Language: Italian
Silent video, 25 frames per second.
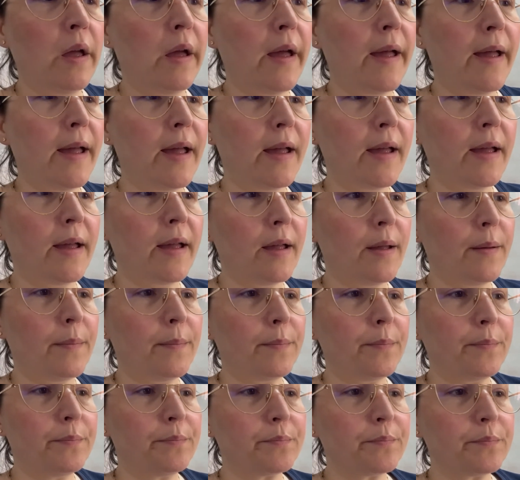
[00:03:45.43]
E,
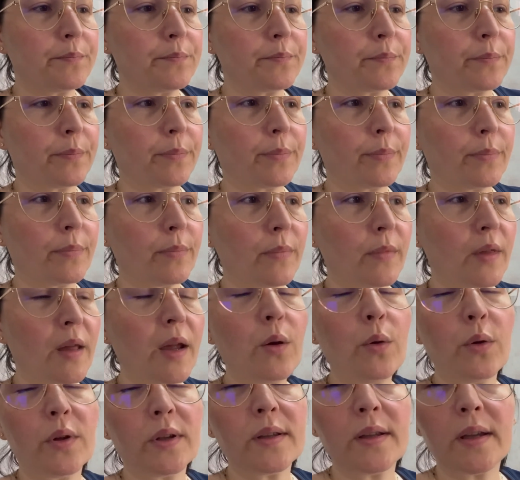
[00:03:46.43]
ehm, e,
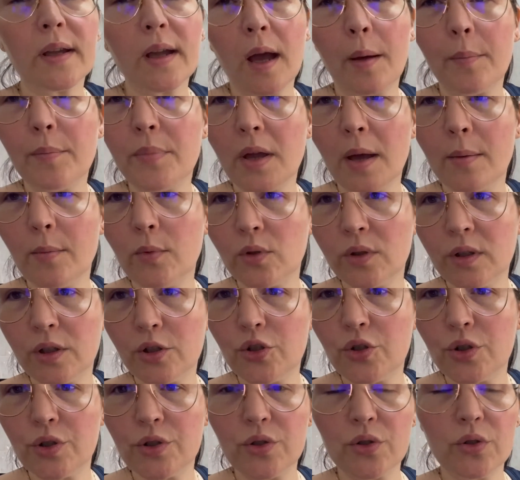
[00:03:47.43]
quindi abbiamo
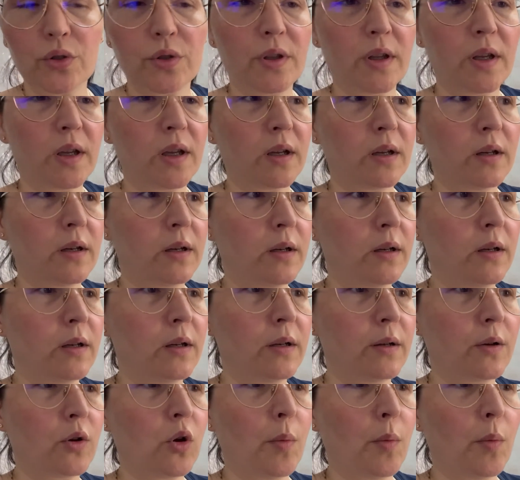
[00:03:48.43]
deciso di eh,